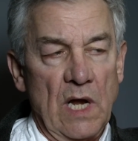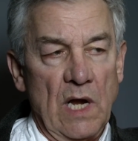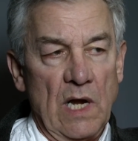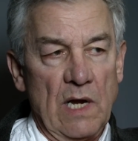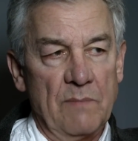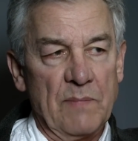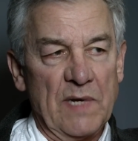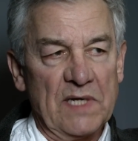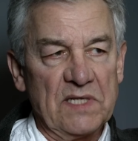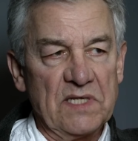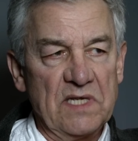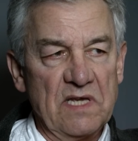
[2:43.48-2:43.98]

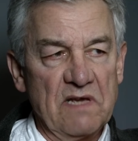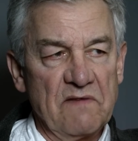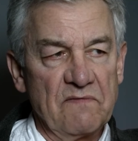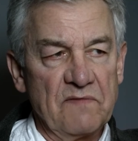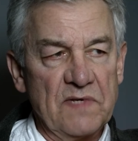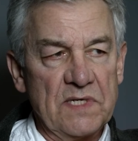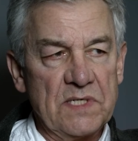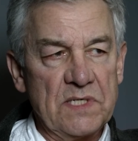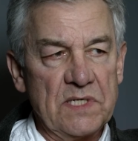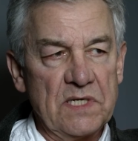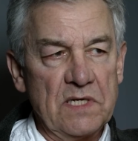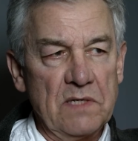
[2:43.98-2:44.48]
La partie
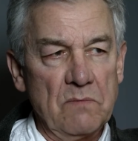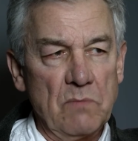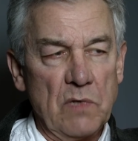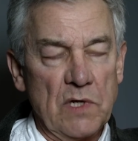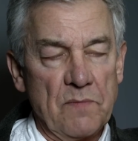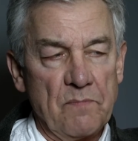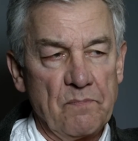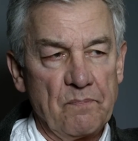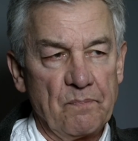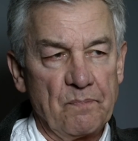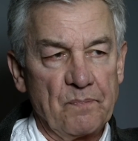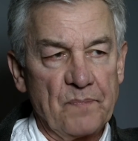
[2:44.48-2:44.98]

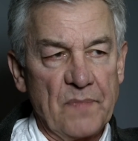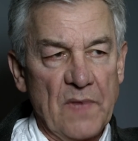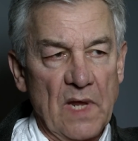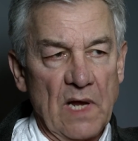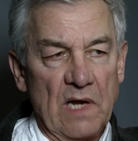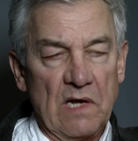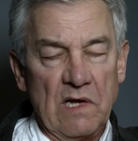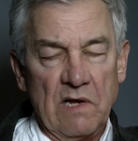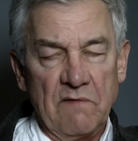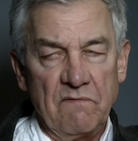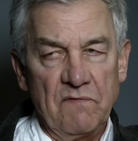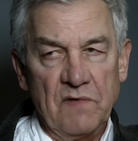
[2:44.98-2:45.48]
invisible,
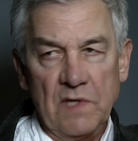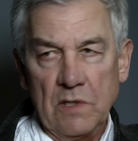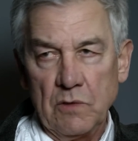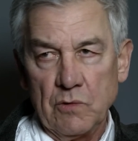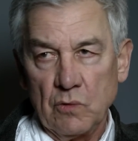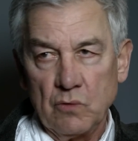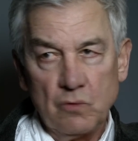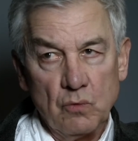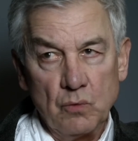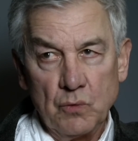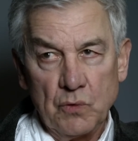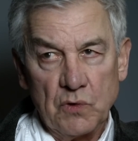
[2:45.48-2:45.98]
les villes de
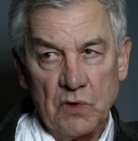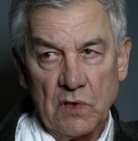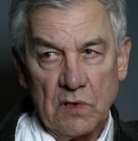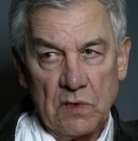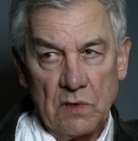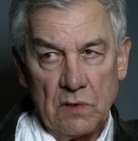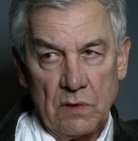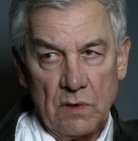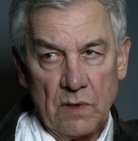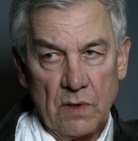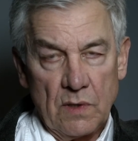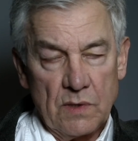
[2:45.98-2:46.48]
tout
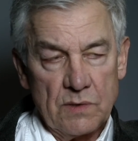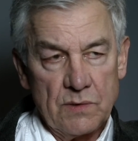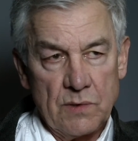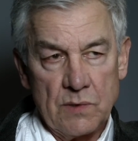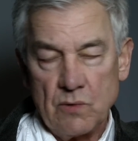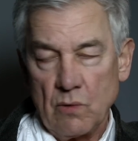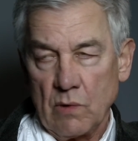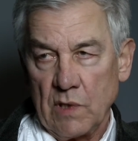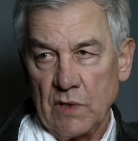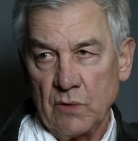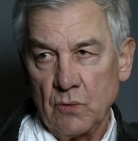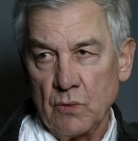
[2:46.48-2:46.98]
temps se
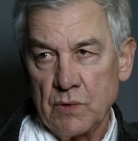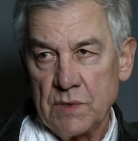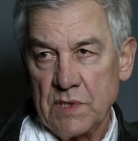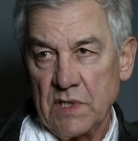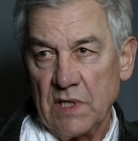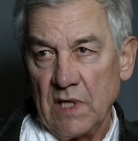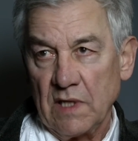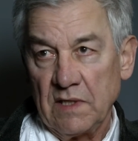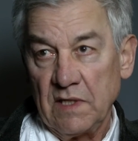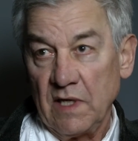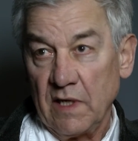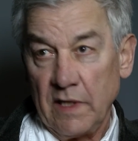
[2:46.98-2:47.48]
sont
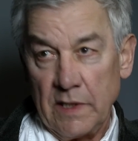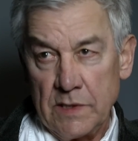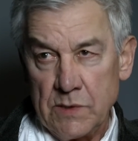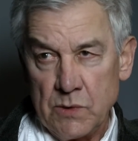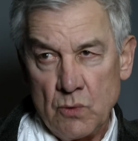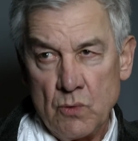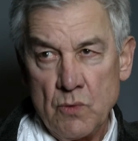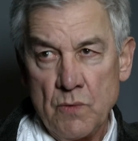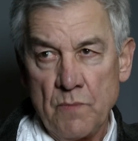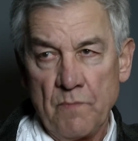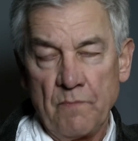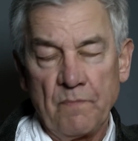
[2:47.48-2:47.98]
adossées à des
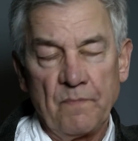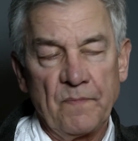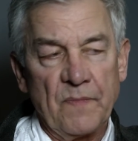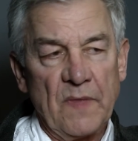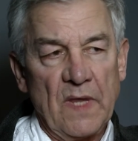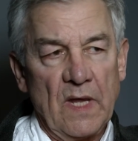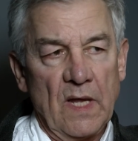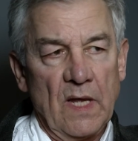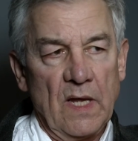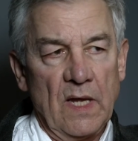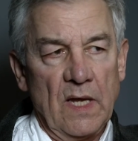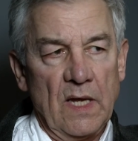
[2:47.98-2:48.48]
réseaux.
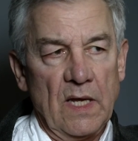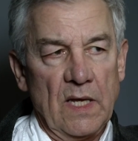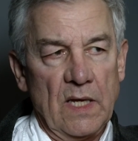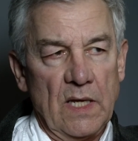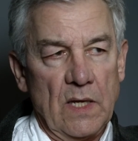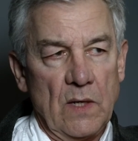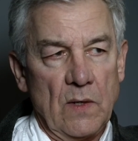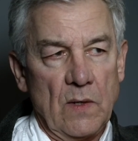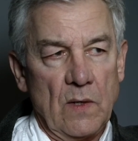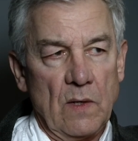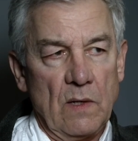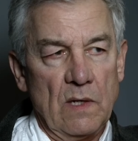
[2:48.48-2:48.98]

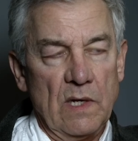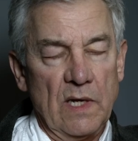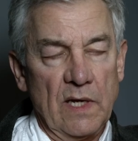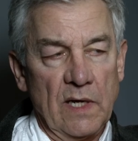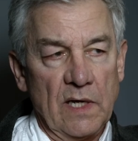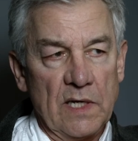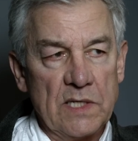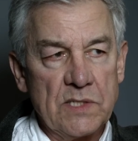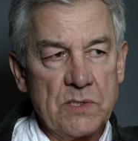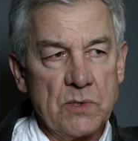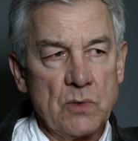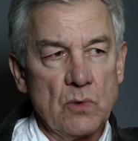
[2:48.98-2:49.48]
Et euh, les
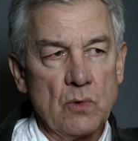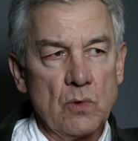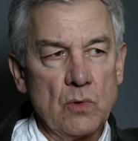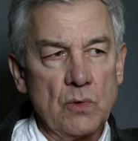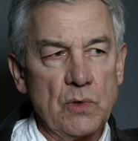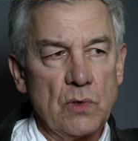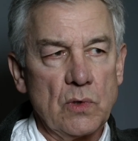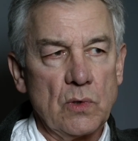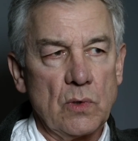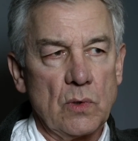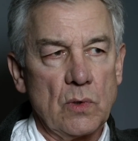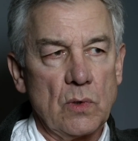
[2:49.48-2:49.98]
réseaux
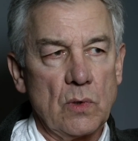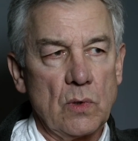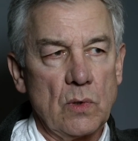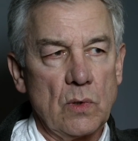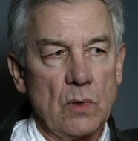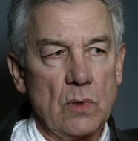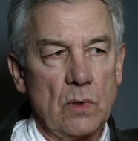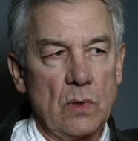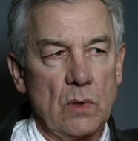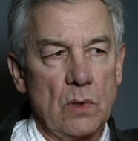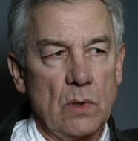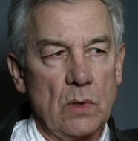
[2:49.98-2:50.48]
de,
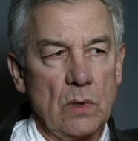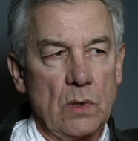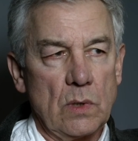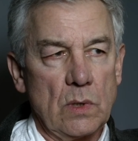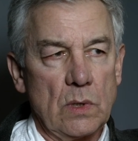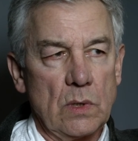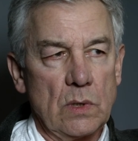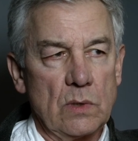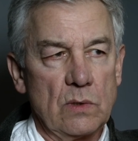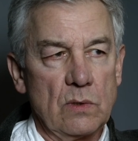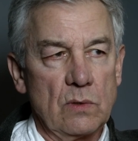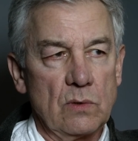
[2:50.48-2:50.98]

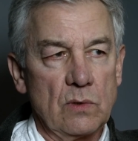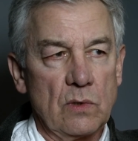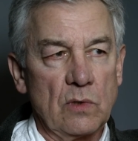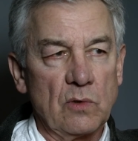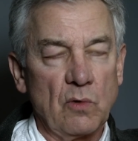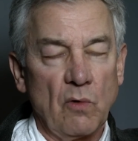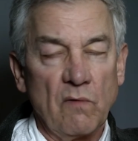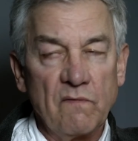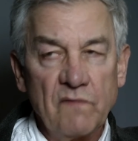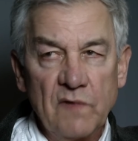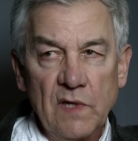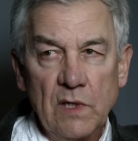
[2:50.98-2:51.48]
euh, de
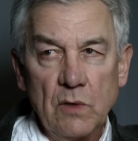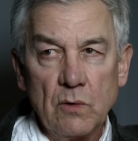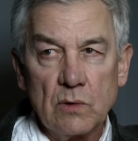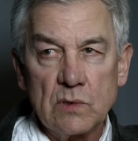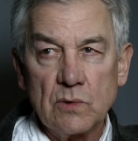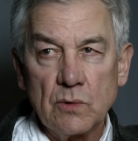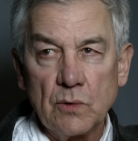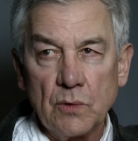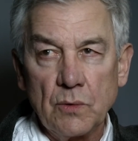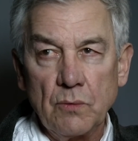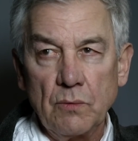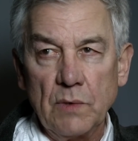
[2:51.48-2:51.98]
notre ville
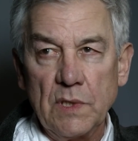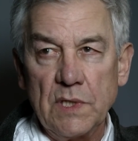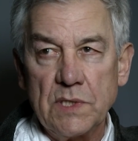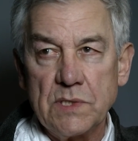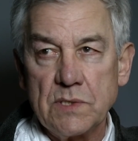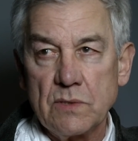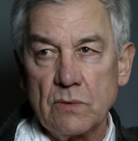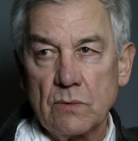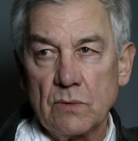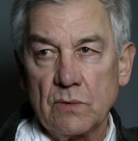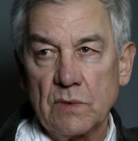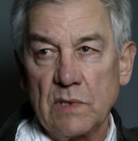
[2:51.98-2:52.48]
aujourd'hui
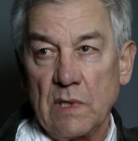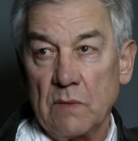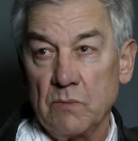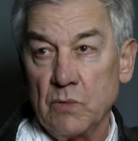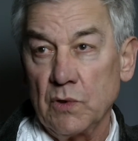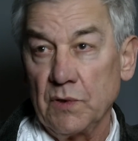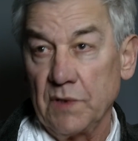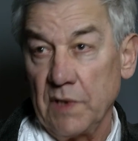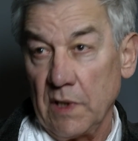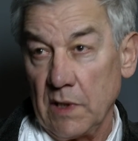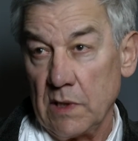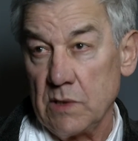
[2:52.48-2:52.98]
sont
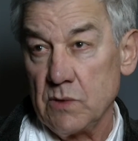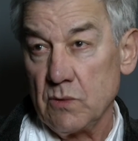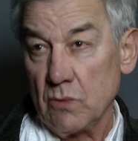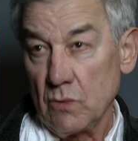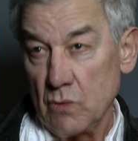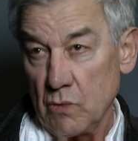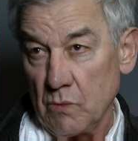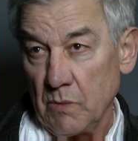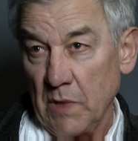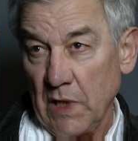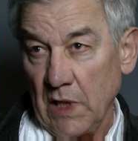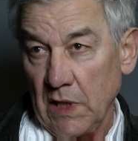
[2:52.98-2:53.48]
d'abord des réseaux
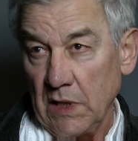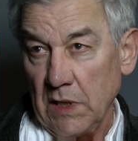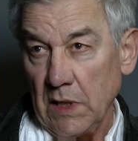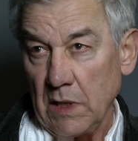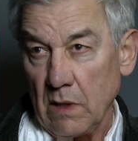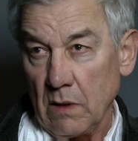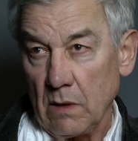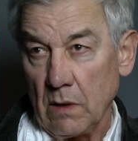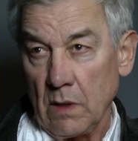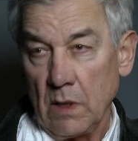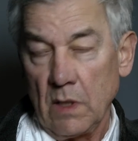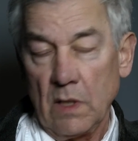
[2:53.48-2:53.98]

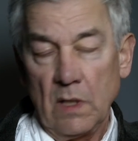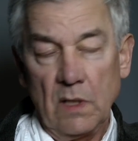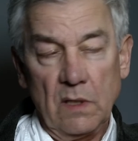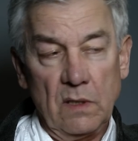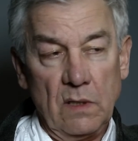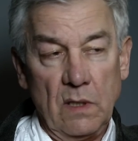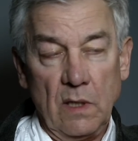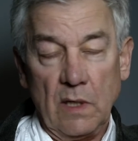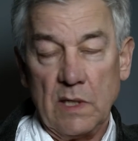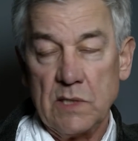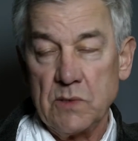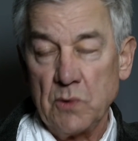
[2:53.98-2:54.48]
numériques,
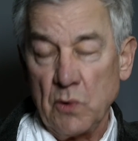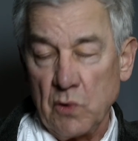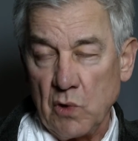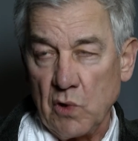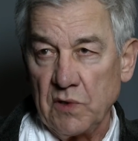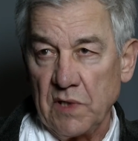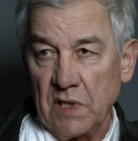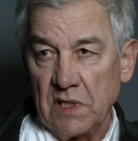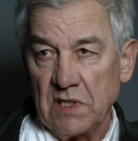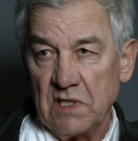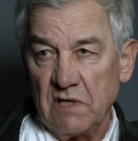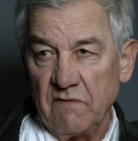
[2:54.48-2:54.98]
des réseaux de
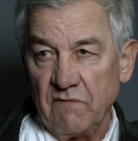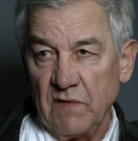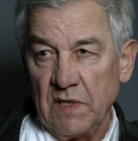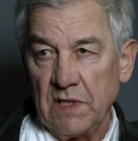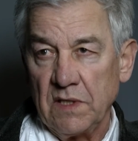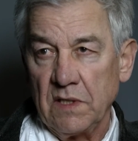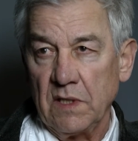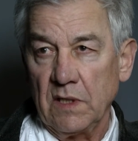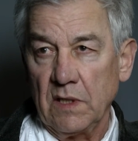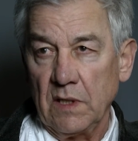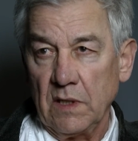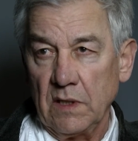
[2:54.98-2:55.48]

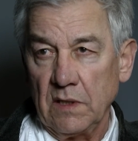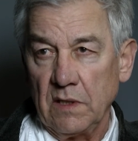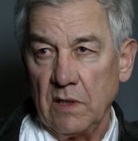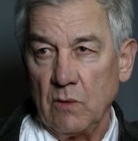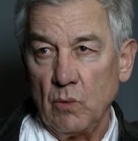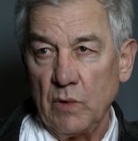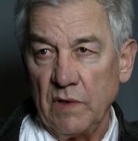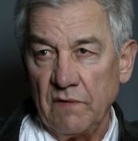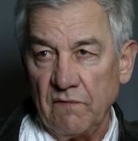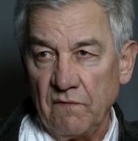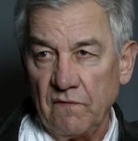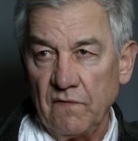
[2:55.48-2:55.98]
connectivité, des
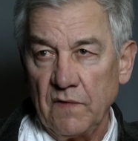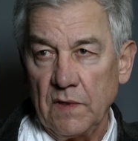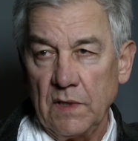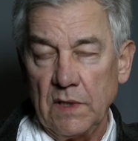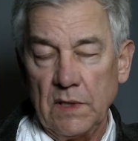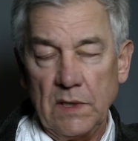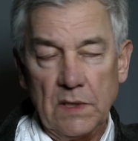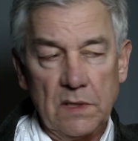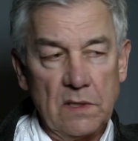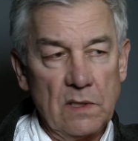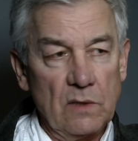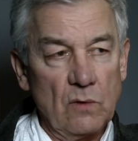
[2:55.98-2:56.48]

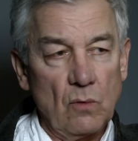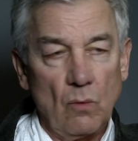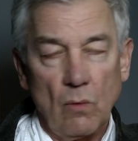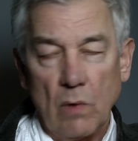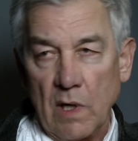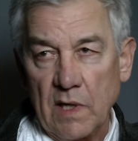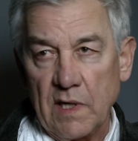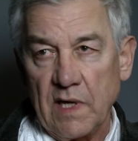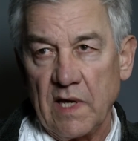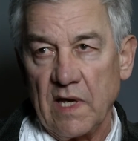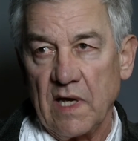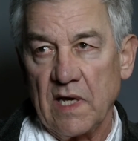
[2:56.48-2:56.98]
Wi-Fi, des
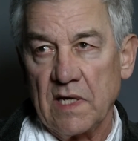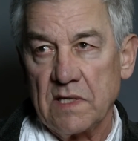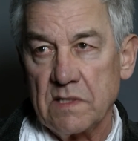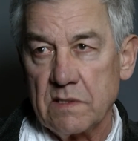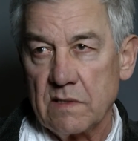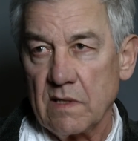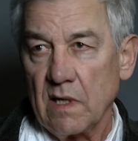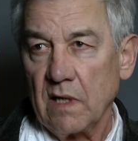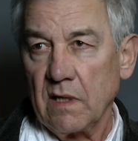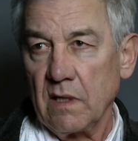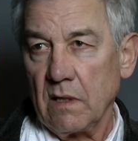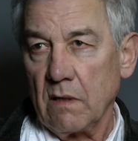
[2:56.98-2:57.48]
3,
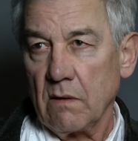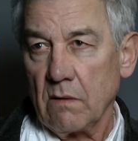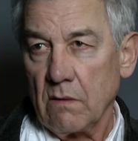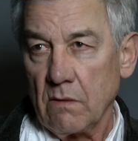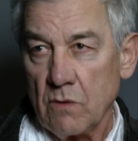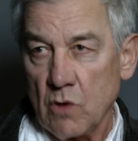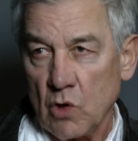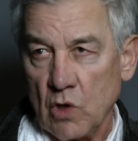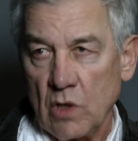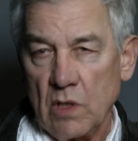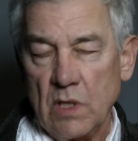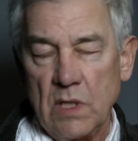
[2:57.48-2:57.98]
4,
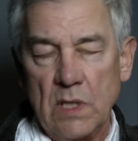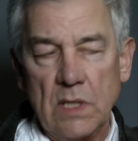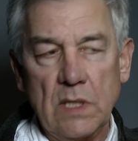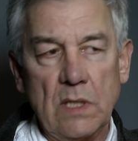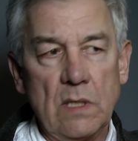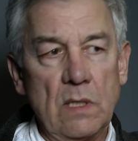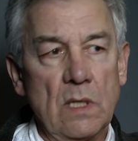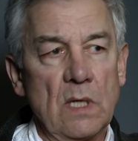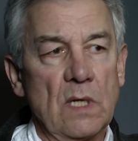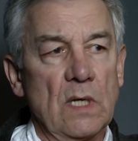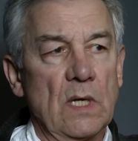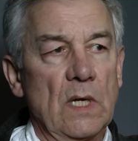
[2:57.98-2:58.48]
5G,